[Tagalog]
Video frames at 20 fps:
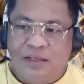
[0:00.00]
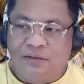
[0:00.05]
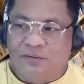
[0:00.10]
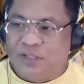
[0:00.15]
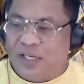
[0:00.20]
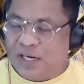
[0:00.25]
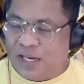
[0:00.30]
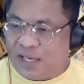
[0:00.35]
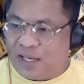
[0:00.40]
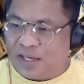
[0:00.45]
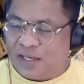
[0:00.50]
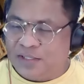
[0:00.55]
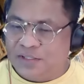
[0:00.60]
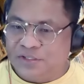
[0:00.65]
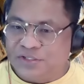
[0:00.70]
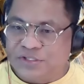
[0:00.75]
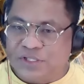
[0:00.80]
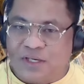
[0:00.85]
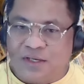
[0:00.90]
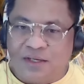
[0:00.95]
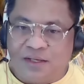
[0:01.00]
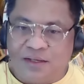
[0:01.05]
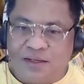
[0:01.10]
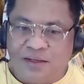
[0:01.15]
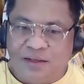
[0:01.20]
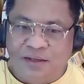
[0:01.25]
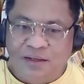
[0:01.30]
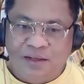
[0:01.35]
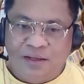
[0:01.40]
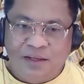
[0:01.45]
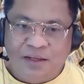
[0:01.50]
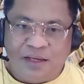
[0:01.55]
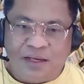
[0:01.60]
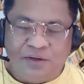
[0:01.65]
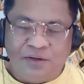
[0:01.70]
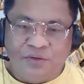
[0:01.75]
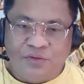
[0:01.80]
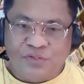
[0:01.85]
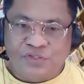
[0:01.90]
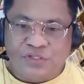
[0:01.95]
Dinaan sa
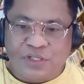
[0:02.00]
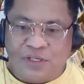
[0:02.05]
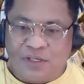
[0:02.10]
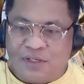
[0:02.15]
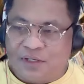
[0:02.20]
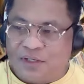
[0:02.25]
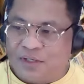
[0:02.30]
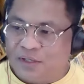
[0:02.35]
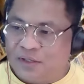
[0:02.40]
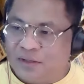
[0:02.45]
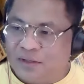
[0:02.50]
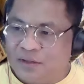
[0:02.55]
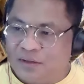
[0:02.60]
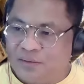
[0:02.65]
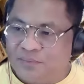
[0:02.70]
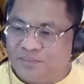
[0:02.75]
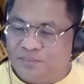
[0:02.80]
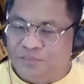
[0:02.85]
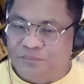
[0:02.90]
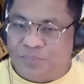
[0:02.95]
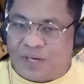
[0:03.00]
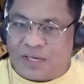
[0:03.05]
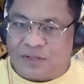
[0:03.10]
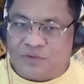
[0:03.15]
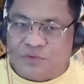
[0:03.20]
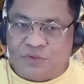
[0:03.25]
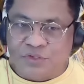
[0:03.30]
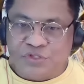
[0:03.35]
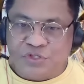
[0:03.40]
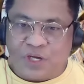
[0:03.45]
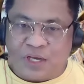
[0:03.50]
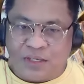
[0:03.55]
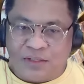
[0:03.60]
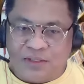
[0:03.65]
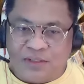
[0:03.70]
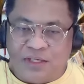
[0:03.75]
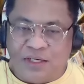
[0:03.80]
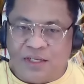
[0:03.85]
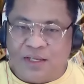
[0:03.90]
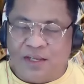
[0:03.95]
ano sa backdoor
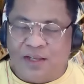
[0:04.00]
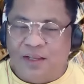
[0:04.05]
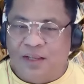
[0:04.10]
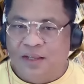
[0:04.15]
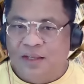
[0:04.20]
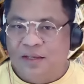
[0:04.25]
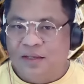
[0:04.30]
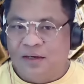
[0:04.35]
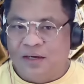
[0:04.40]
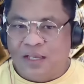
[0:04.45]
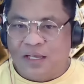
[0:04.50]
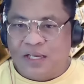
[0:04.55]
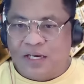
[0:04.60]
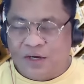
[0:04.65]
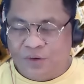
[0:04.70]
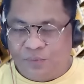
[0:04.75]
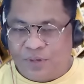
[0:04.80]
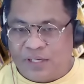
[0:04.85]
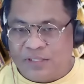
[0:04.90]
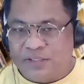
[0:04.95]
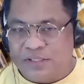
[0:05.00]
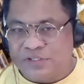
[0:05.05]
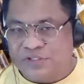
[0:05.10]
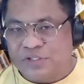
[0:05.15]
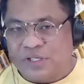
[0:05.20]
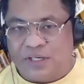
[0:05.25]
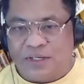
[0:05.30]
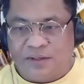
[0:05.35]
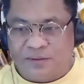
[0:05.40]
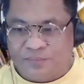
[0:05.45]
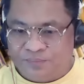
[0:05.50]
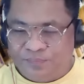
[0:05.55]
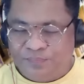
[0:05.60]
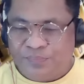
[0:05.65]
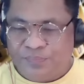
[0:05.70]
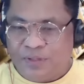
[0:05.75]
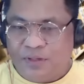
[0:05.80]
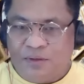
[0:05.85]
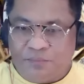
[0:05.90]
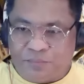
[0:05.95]
channeling na ginawa niya sa
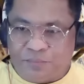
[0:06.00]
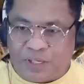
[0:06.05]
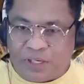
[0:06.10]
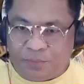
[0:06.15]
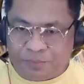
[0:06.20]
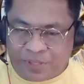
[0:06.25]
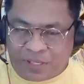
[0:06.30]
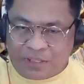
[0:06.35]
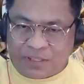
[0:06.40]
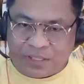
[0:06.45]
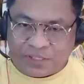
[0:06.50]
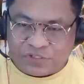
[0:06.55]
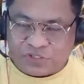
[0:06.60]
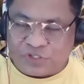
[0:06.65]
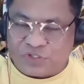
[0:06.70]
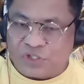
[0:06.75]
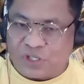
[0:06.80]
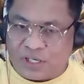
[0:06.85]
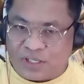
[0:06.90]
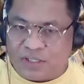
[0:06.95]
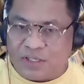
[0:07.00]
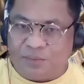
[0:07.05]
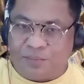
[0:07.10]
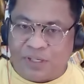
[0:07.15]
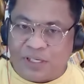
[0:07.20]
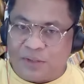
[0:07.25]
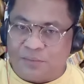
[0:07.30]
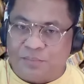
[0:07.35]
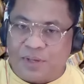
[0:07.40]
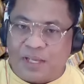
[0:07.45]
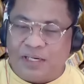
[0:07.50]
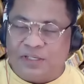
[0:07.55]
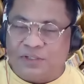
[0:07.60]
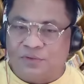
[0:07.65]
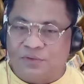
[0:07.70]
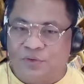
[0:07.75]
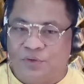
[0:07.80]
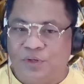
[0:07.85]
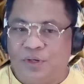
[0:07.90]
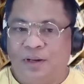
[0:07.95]
Pilipinas, sa China, balik-balik
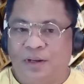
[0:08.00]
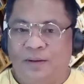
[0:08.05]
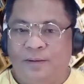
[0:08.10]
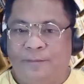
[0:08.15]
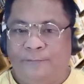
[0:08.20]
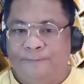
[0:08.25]
doon.